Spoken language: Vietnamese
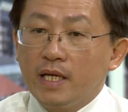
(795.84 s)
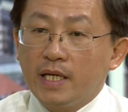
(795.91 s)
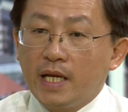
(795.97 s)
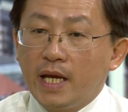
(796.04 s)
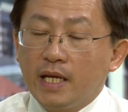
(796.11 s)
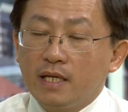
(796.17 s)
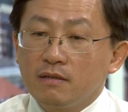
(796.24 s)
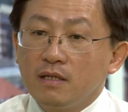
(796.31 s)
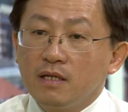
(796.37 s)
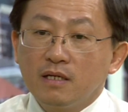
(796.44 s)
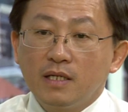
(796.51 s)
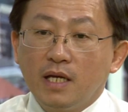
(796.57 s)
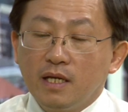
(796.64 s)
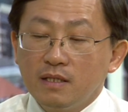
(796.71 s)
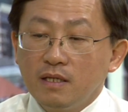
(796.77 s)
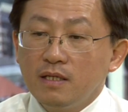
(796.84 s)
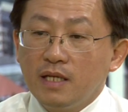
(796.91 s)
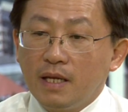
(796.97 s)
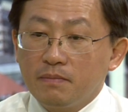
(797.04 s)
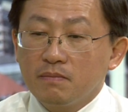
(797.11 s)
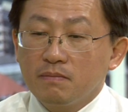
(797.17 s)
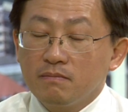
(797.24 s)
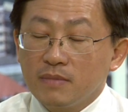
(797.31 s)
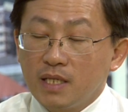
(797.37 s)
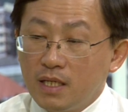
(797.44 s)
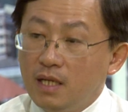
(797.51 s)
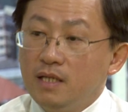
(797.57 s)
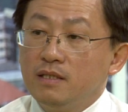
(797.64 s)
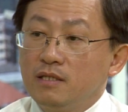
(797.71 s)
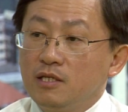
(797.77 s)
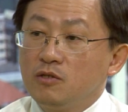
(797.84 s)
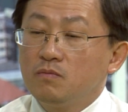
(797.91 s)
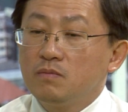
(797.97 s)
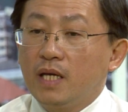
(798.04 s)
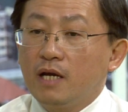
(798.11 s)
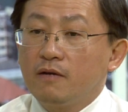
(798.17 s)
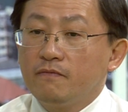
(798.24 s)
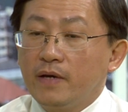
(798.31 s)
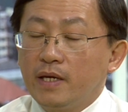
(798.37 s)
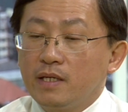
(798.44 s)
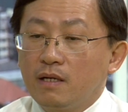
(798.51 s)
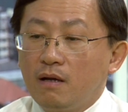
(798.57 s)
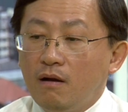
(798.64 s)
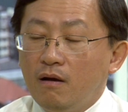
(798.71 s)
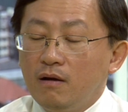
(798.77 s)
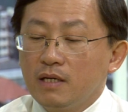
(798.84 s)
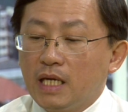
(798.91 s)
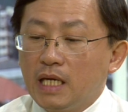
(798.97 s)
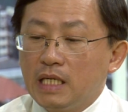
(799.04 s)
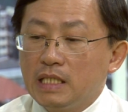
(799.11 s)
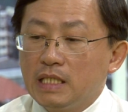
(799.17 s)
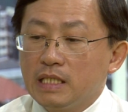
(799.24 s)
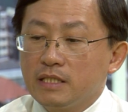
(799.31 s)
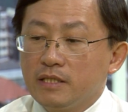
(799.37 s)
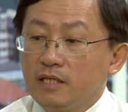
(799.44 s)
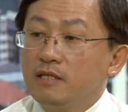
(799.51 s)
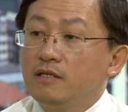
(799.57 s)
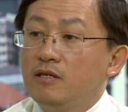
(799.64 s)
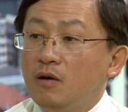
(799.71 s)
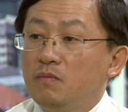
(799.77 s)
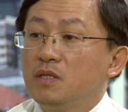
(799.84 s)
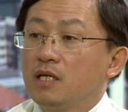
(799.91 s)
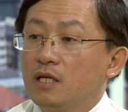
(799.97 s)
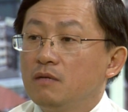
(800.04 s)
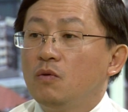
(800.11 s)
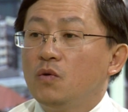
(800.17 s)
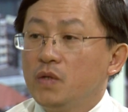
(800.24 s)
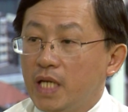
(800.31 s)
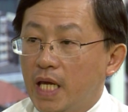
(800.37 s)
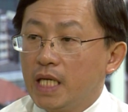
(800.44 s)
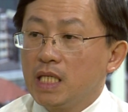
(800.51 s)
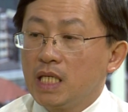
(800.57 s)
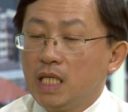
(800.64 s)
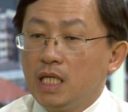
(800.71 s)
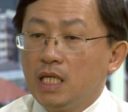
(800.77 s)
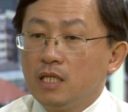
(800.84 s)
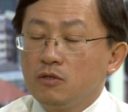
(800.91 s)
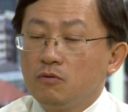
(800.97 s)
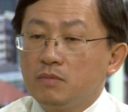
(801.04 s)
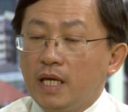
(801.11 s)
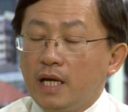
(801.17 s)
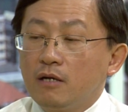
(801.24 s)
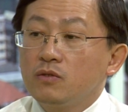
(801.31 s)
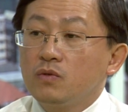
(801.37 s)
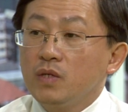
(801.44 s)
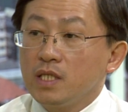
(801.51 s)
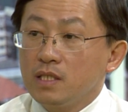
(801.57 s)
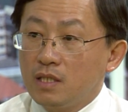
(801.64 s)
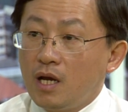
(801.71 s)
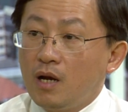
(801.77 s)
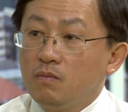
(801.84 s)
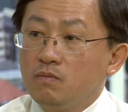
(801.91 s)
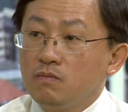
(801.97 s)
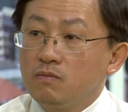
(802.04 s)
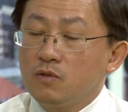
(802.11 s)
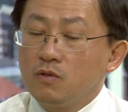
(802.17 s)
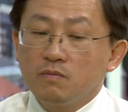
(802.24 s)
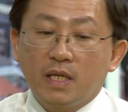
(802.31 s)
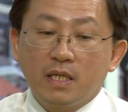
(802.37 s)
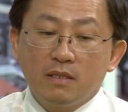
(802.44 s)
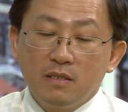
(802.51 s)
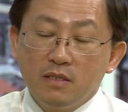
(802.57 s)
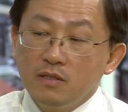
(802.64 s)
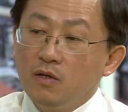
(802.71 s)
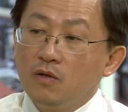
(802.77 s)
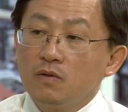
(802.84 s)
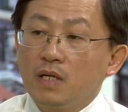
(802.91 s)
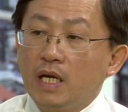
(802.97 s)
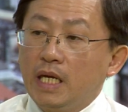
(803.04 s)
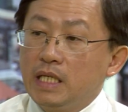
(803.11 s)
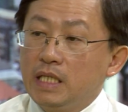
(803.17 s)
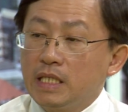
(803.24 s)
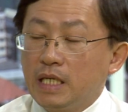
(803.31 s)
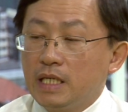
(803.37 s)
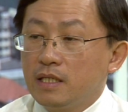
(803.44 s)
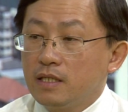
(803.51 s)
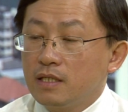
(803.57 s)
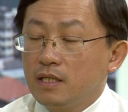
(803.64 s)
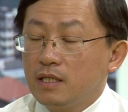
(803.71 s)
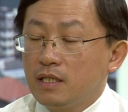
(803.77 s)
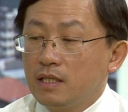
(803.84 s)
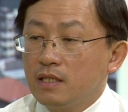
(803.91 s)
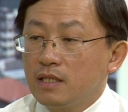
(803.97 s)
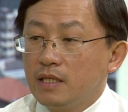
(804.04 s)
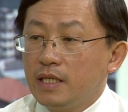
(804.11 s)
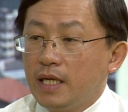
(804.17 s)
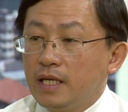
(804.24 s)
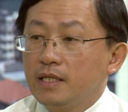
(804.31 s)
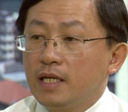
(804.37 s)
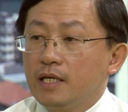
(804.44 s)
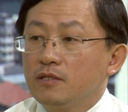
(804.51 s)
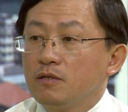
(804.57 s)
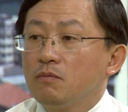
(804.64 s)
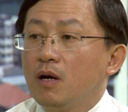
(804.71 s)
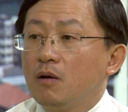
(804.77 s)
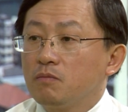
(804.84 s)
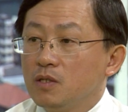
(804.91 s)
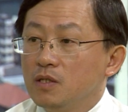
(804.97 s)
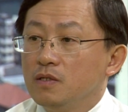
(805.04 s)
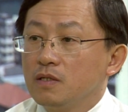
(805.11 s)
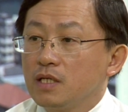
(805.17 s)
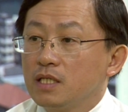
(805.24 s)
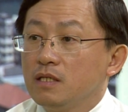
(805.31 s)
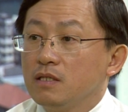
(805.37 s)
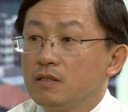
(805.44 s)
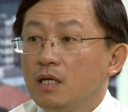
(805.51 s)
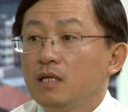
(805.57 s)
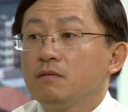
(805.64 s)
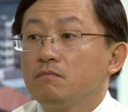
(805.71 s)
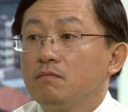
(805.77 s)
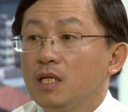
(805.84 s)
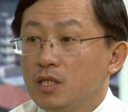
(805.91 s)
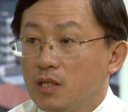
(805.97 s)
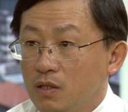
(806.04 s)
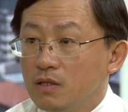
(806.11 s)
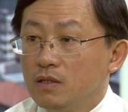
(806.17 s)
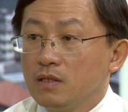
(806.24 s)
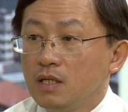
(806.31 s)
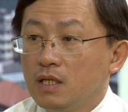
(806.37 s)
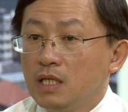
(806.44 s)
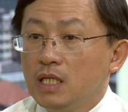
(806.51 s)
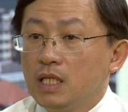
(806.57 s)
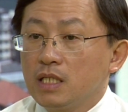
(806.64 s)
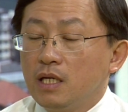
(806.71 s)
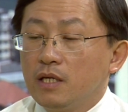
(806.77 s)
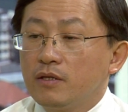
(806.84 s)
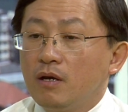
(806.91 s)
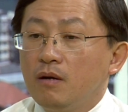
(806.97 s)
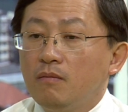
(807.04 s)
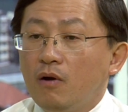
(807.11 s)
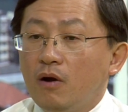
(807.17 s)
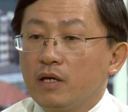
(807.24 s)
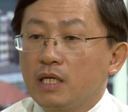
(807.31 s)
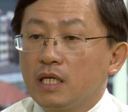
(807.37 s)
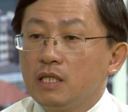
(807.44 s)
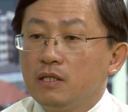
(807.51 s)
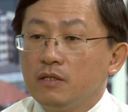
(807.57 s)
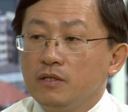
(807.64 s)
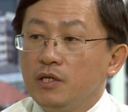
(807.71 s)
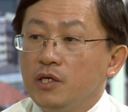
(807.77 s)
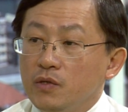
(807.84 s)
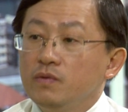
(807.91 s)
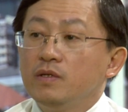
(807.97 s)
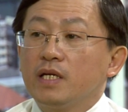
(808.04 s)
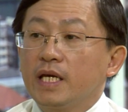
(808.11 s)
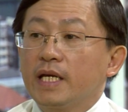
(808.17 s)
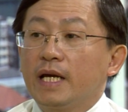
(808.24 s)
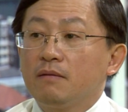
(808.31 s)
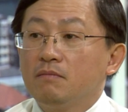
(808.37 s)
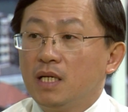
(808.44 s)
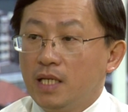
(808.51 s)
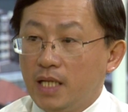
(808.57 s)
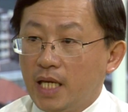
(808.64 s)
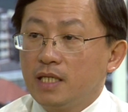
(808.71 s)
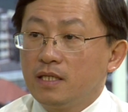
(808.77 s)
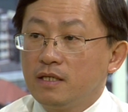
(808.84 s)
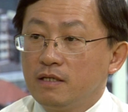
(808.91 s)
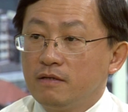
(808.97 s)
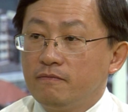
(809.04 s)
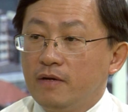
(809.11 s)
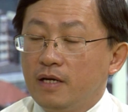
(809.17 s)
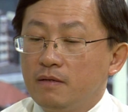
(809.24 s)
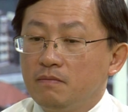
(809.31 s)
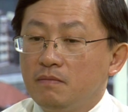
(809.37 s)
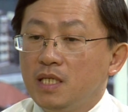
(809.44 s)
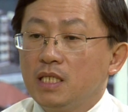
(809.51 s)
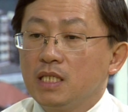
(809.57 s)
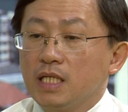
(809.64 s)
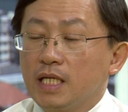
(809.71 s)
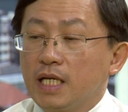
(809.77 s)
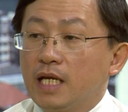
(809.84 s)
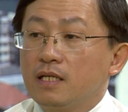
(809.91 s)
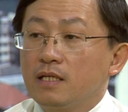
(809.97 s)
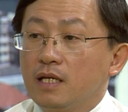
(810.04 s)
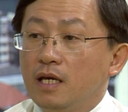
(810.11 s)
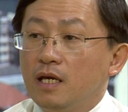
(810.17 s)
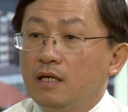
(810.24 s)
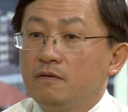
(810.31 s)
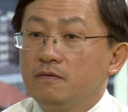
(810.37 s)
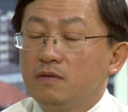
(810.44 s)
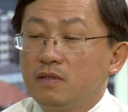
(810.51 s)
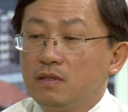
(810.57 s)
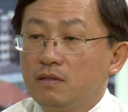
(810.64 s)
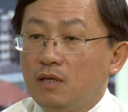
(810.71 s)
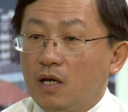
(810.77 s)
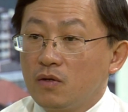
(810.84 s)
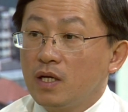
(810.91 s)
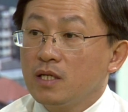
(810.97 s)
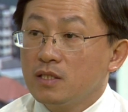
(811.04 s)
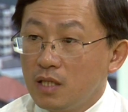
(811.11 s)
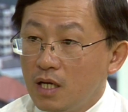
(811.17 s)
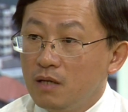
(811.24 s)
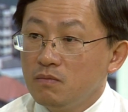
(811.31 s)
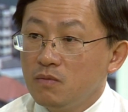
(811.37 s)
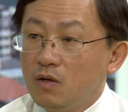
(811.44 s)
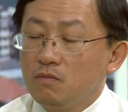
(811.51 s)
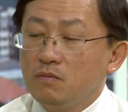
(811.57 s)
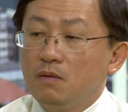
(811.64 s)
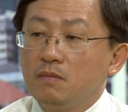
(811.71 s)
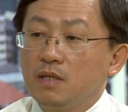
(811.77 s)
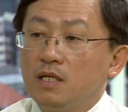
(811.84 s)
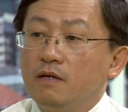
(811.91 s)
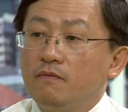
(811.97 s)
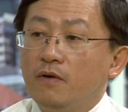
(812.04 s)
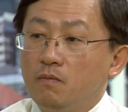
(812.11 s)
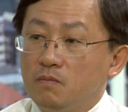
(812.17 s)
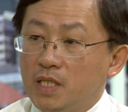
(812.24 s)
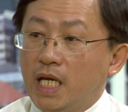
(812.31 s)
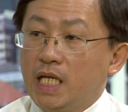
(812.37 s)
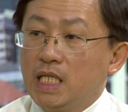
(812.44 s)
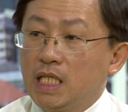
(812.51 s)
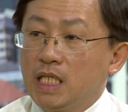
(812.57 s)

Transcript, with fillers: ra đừng có để tới lập gia đình thì chúng ta cũng phải có cái những giống những cái buổi này chúng ta có truyền thông chúng ta đưa vô cái cái cái cái giảng dạy trong học đường cái thường thức bình thường để cho mọi cái người hiểu được cái căn bệnh này và biết được cái cách để chẩn đoán sớm cũng giống như là phòng tránh